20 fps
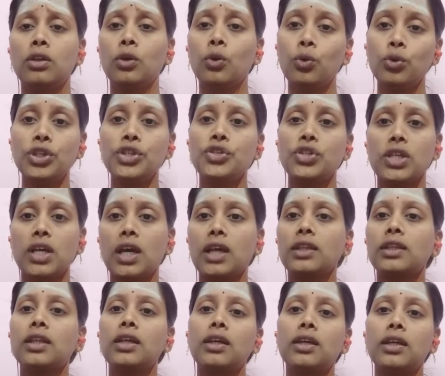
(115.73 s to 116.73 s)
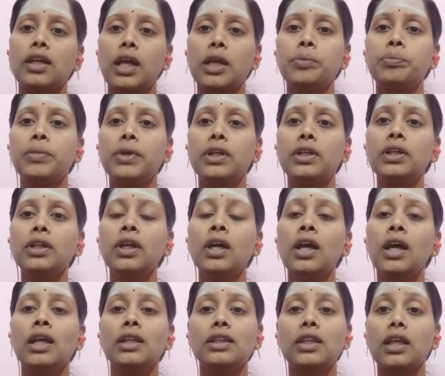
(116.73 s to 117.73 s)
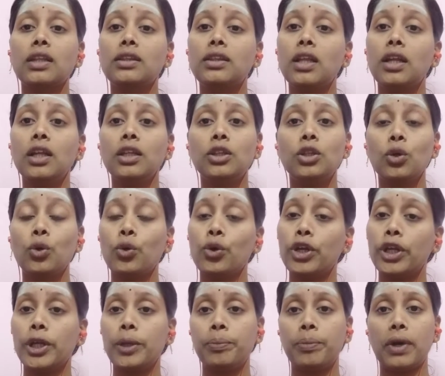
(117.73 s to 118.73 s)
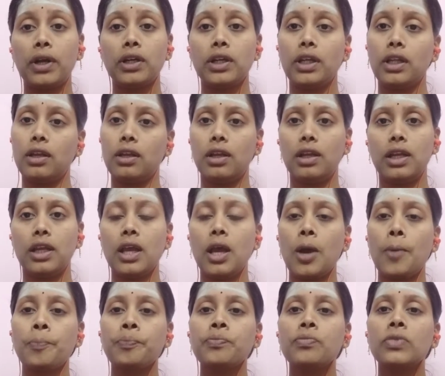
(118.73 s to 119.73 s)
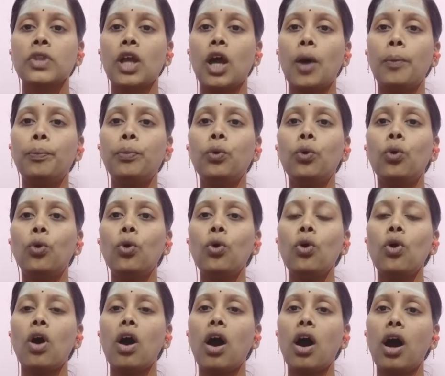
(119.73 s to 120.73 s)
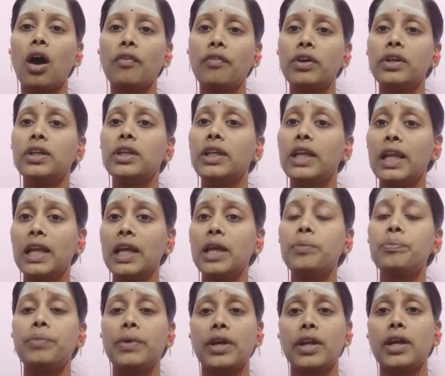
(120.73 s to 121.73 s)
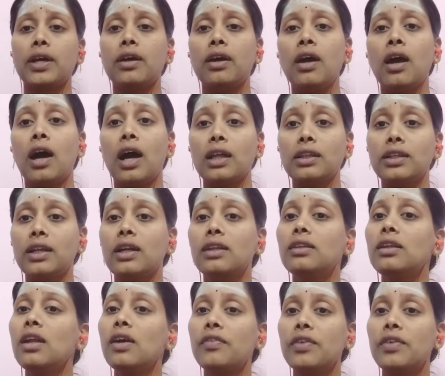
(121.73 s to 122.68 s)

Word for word: குதித்த அந்த நண்பன் தத்தளித்து கொண்டிருப்பான் இல்லையா அப்போது அவன் நிலை பெற அந்த இடத்துல